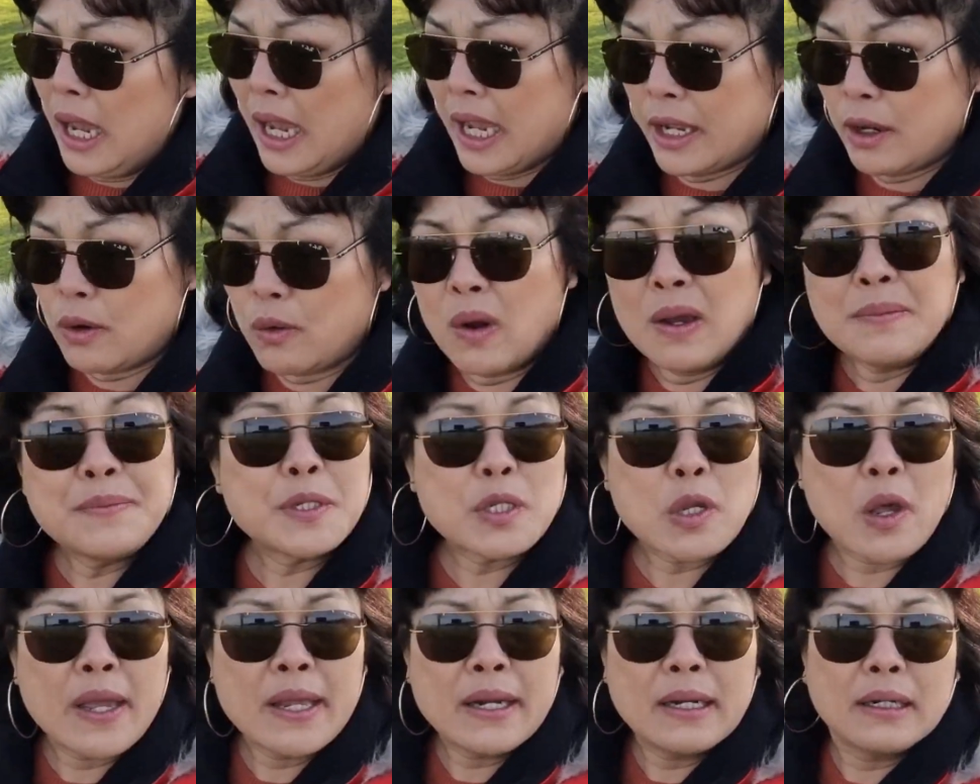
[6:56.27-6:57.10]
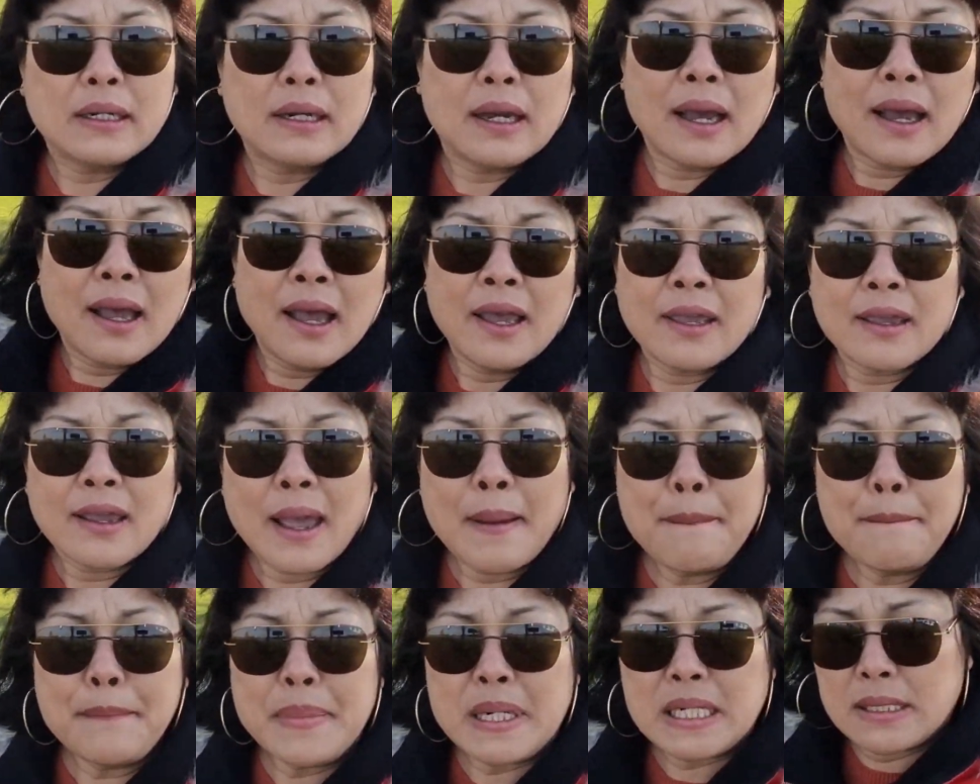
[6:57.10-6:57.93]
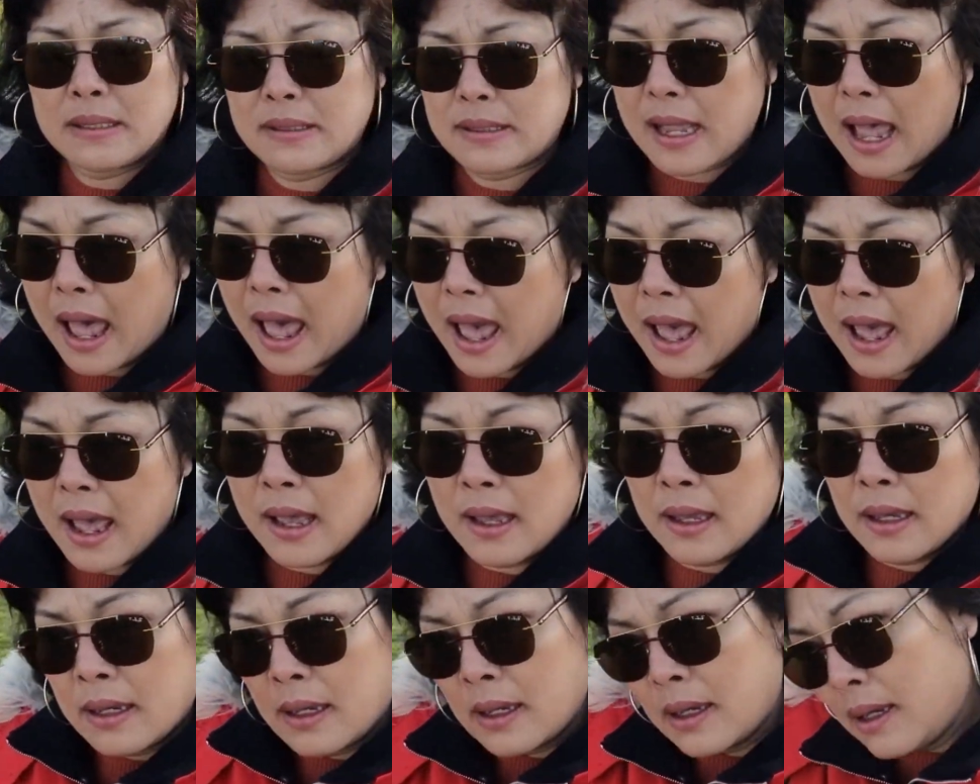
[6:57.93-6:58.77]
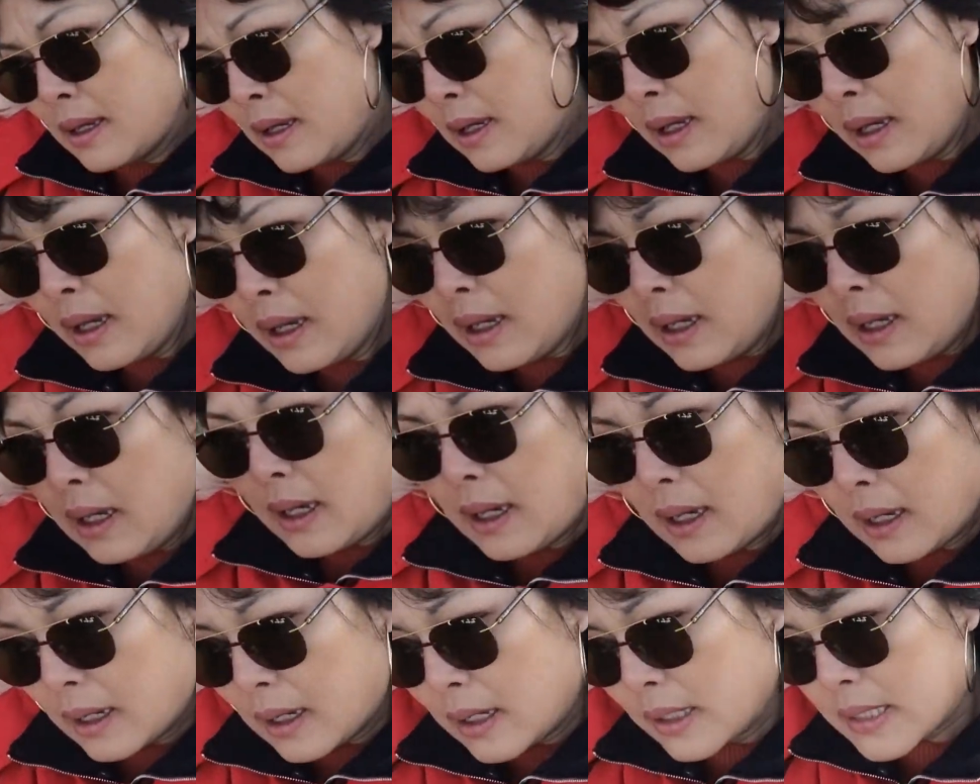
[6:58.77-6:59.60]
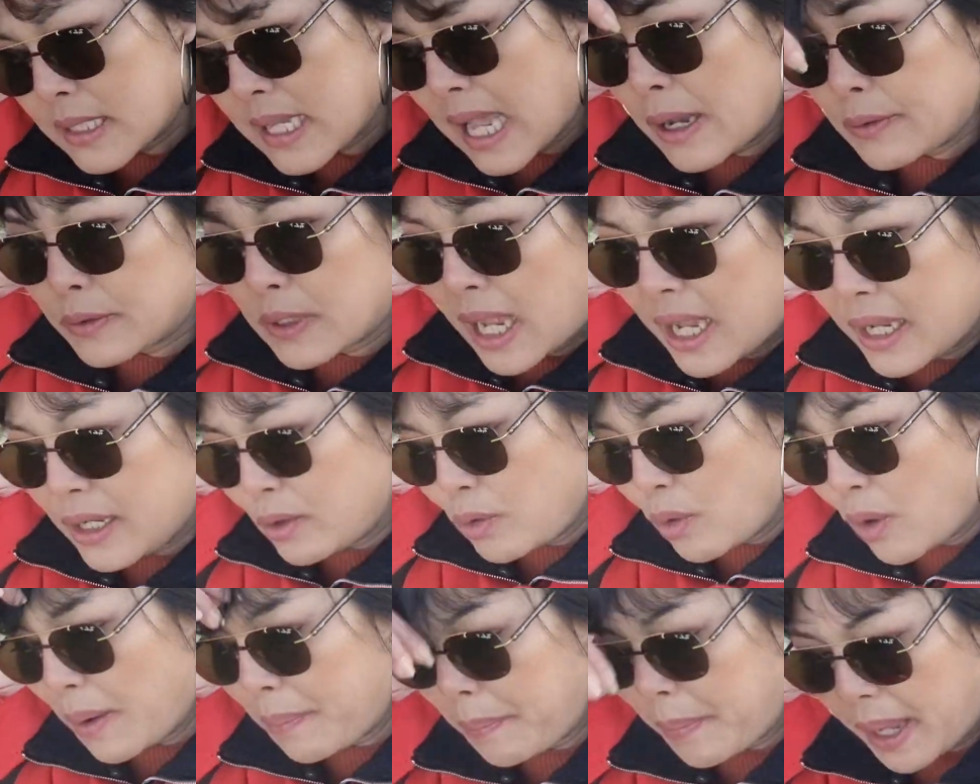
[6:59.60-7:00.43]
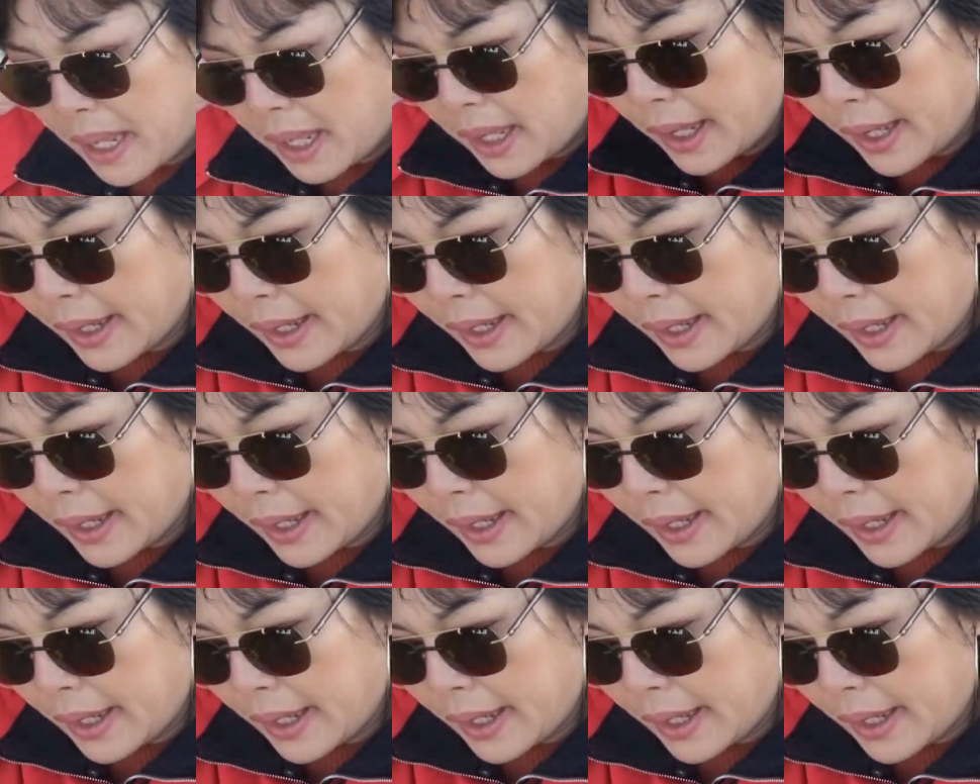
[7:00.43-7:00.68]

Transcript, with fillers: ให้ความซอยเหลือให้คำปรึกษาสาวไทยทั่วไป